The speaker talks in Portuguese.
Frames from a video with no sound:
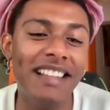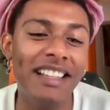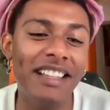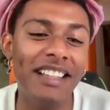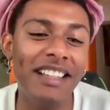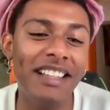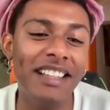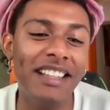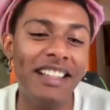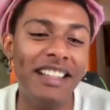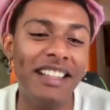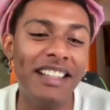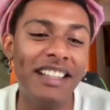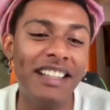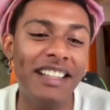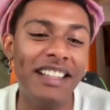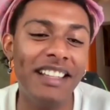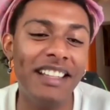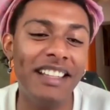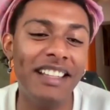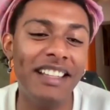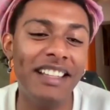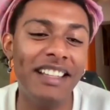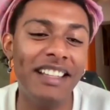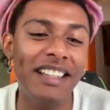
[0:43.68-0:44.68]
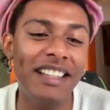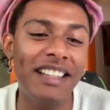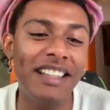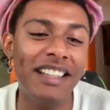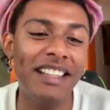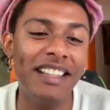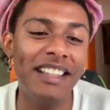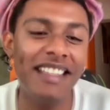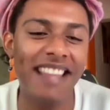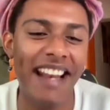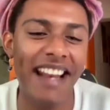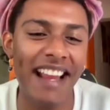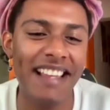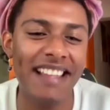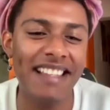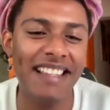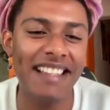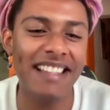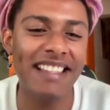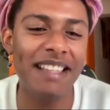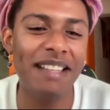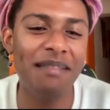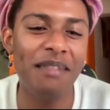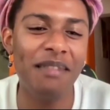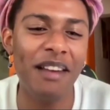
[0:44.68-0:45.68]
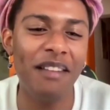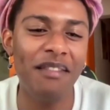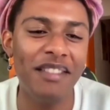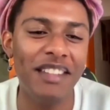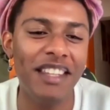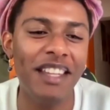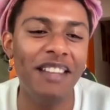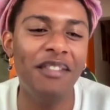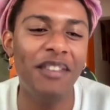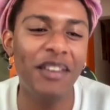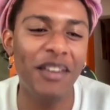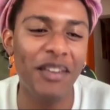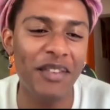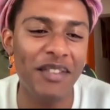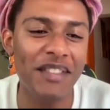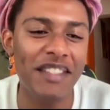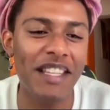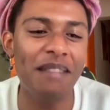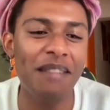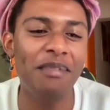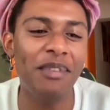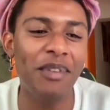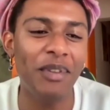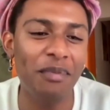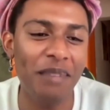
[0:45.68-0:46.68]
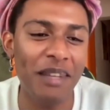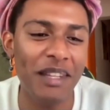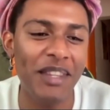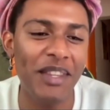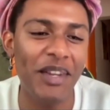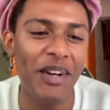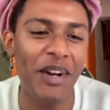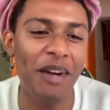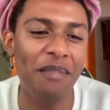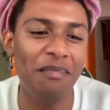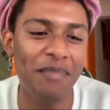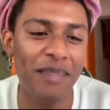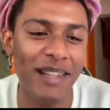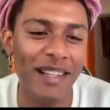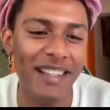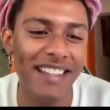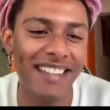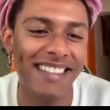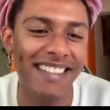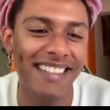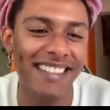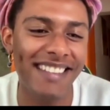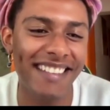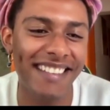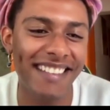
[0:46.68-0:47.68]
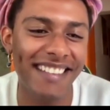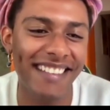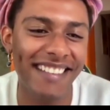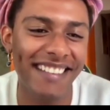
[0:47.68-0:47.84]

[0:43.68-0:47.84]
lindo é que grandes estreias da minha vida foram sempre no Metrópolis.